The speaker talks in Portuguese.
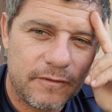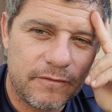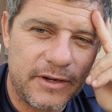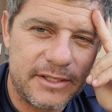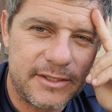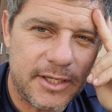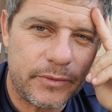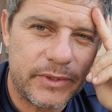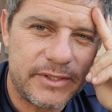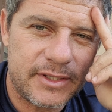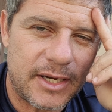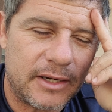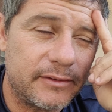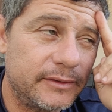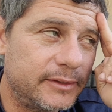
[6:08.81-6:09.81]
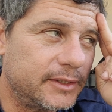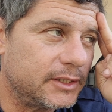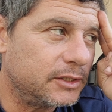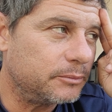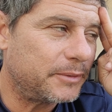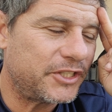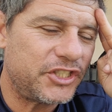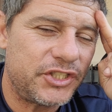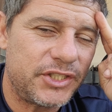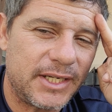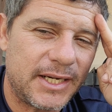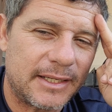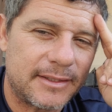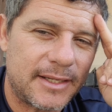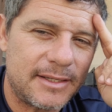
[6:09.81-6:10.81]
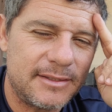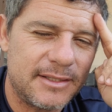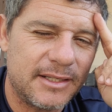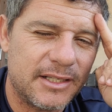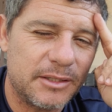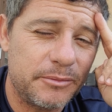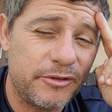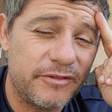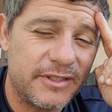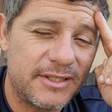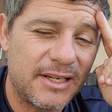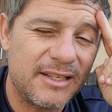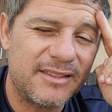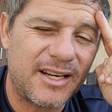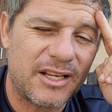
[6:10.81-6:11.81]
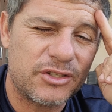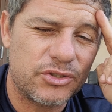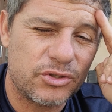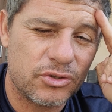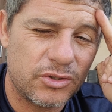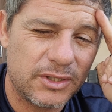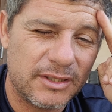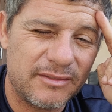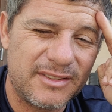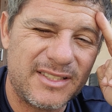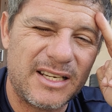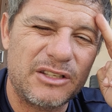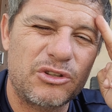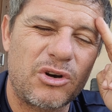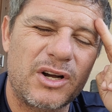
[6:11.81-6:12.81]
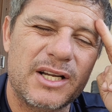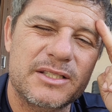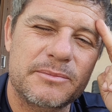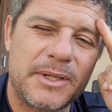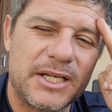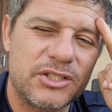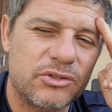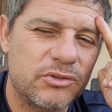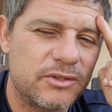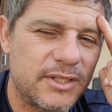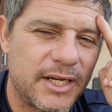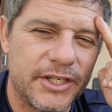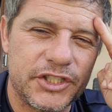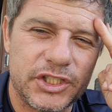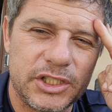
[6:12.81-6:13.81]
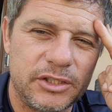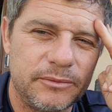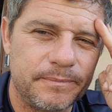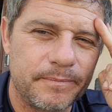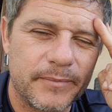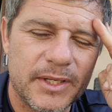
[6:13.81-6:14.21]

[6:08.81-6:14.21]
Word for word: vai ser com esse carro andando para a gente engatar esse câmbio e ver se ele traciona, ver se ele troca as marchas tudo certinho.